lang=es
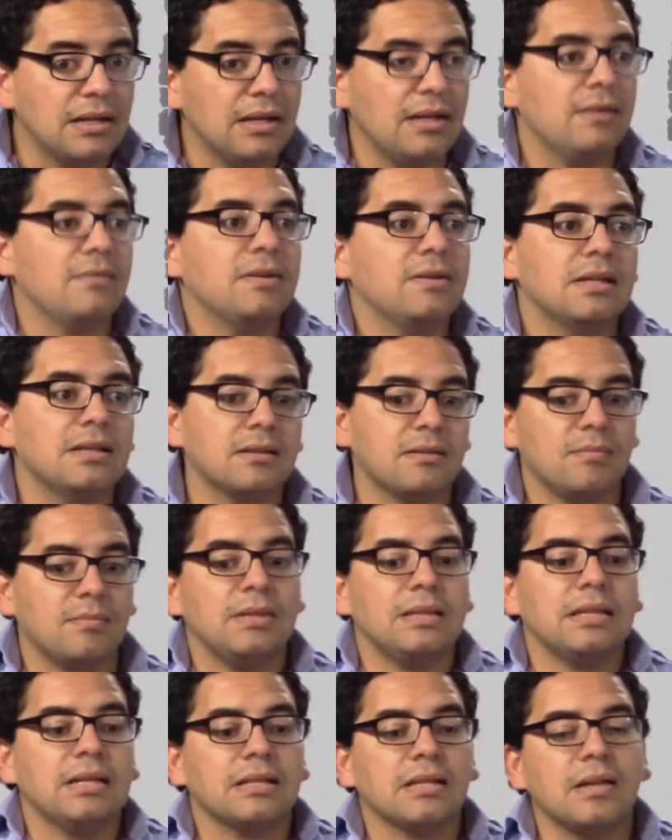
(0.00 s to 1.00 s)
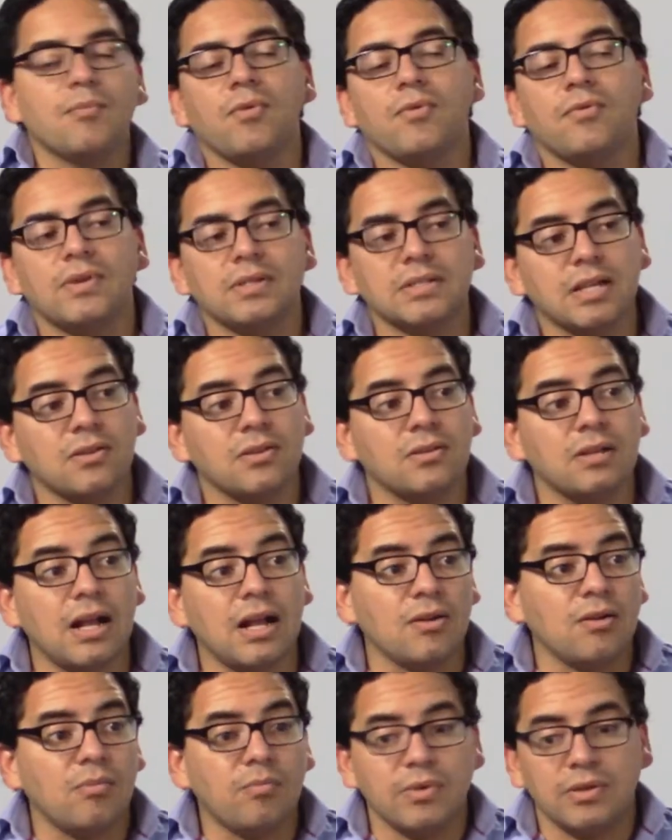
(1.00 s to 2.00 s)
evidentemente estamos fallando en
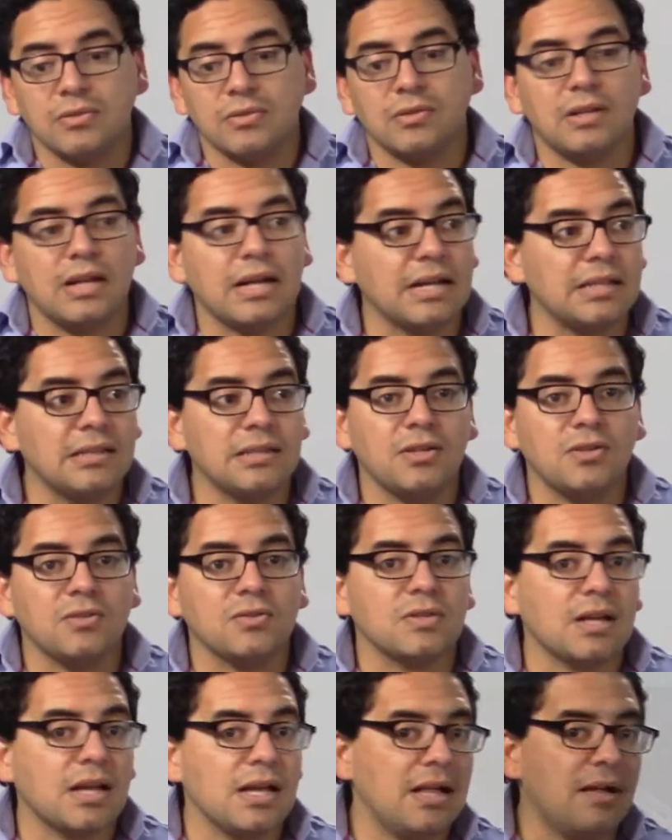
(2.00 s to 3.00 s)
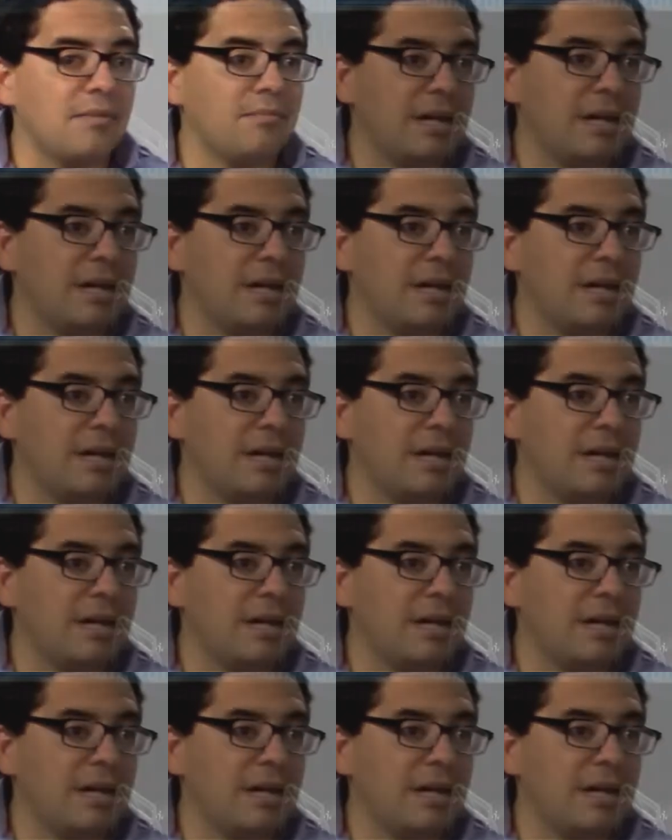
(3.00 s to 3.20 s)
algo, por eso la gente no se queda